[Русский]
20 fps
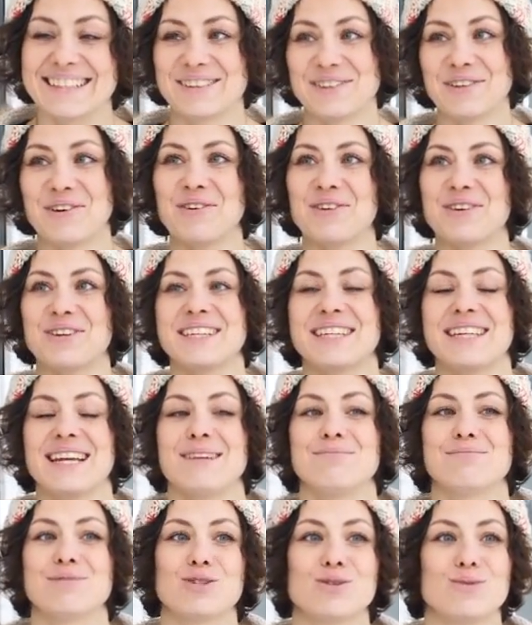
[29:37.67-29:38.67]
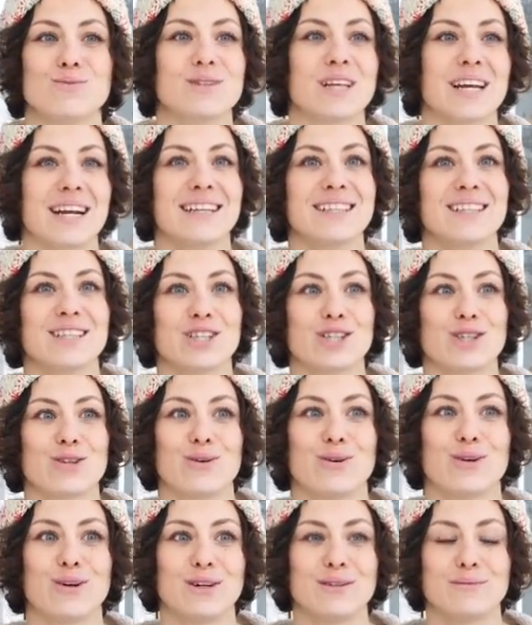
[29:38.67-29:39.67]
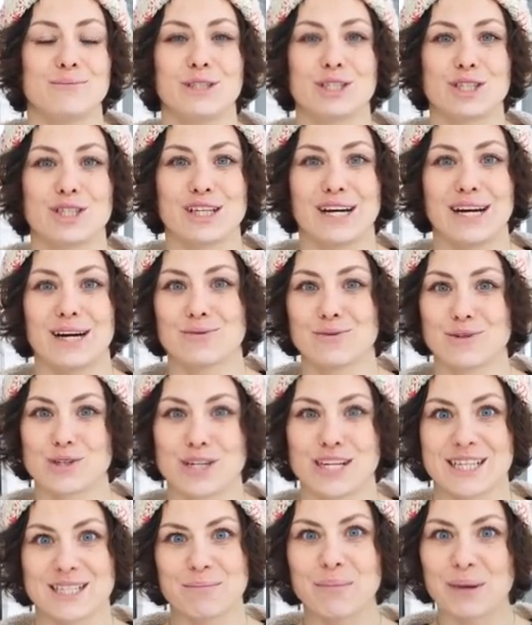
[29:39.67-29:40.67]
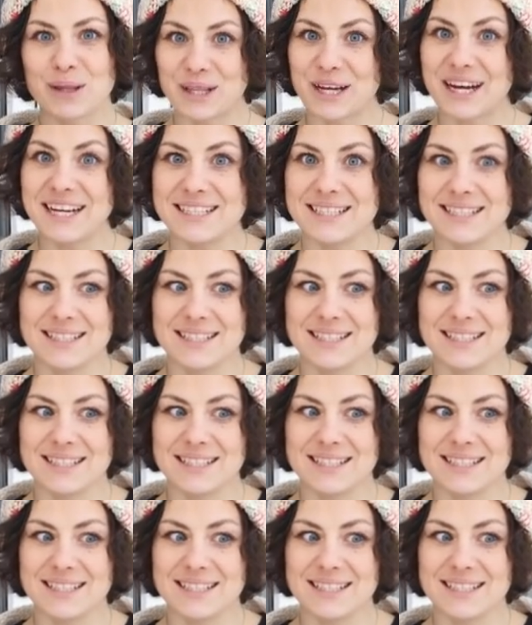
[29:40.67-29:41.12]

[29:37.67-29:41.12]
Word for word: Но я безумно рада, что мечта уже сбылась,